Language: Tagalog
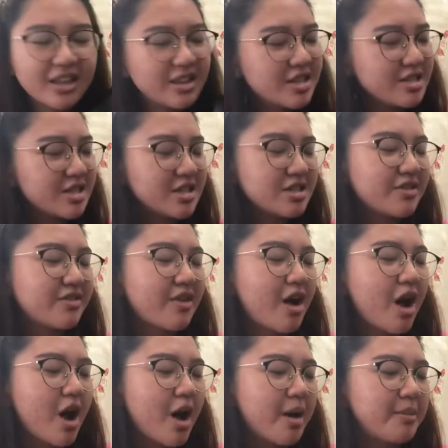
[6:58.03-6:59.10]
This is
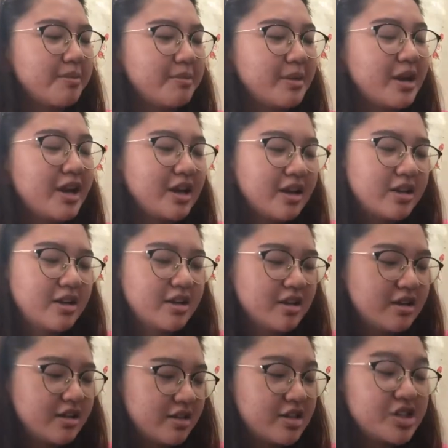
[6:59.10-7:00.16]
from
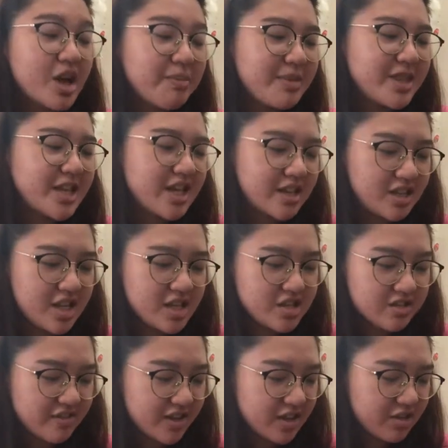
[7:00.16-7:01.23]
Shopee din, Ninja Van